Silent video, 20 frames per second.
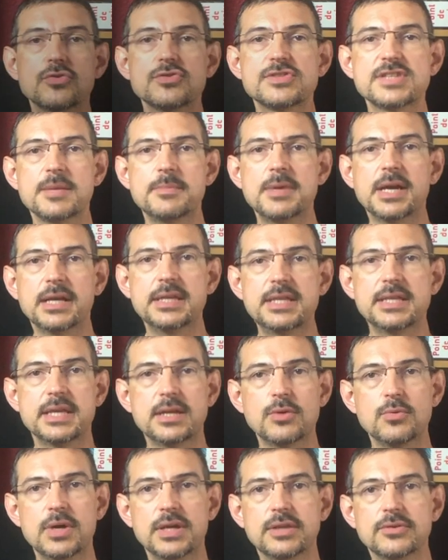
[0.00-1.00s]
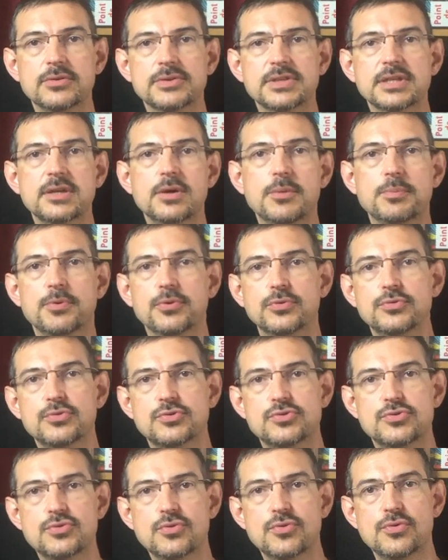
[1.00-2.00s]
que sa berline est loin d'entrer en
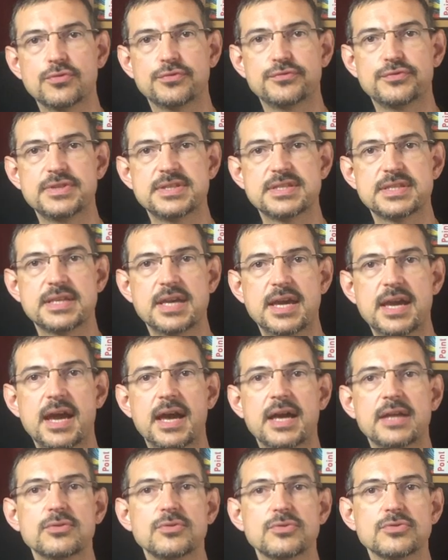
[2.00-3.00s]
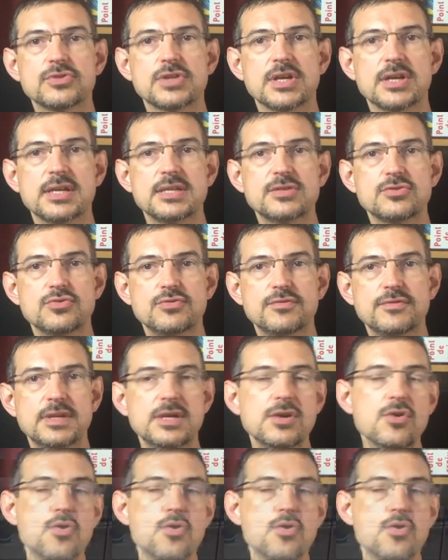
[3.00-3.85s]
production, Fisker annonce un SUV